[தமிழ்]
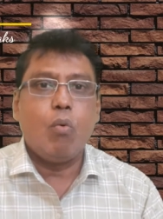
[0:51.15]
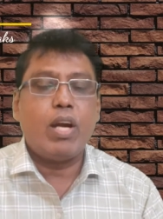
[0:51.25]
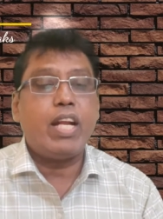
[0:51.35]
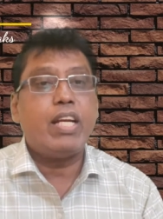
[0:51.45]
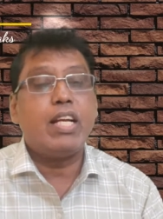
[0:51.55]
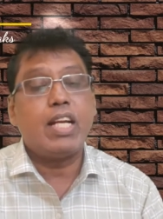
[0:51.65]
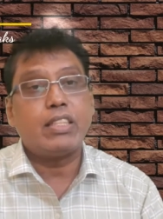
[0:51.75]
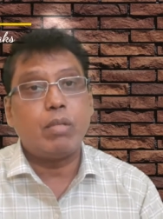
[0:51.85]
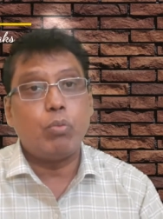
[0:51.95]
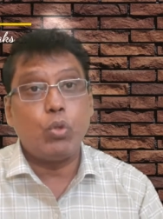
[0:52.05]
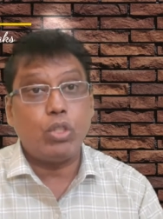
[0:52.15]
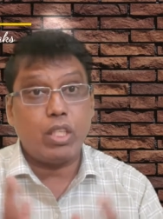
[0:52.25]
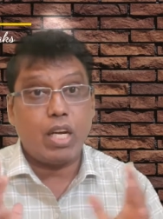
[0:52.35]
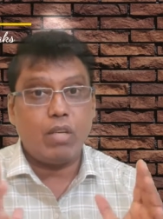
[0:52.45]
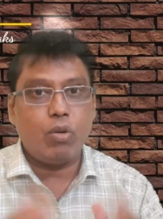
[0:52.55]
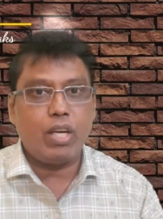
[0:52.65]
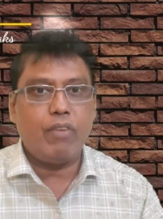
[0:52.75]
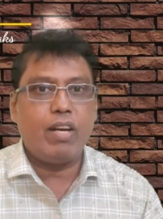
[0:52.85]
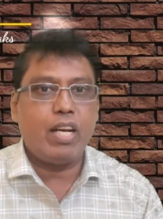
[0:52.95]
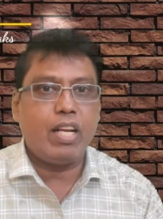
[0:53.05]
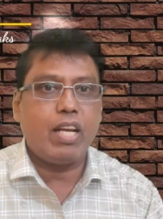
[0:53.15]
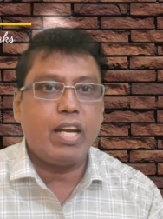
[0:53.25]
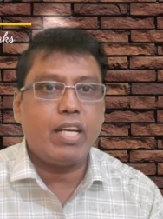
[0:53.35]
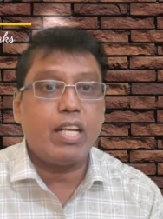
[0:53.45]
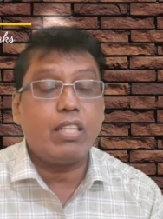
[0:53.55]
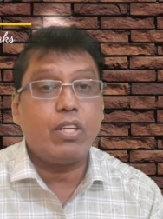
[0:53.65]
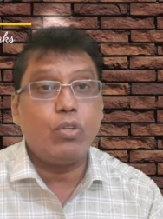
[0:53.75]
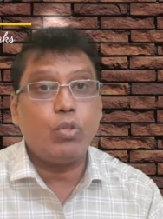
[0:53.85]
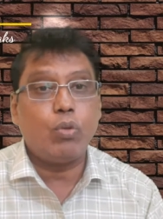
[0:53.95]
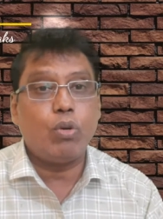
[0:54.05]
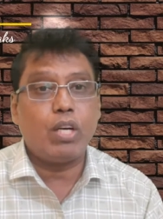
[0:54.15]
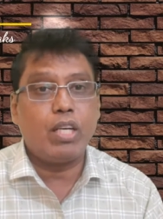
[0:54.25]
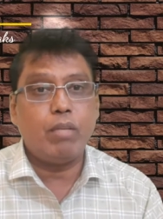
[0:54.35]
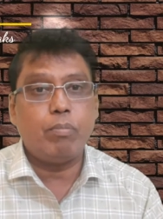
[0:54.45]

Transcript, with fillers: ஒன் டே இன்டர்நேஷனல் முந்நூற்றி நாலு ஒன் டே விளையாடிருக்காரு எட்டாயிரத்தி எழுநூற்றி ஒரு ரன்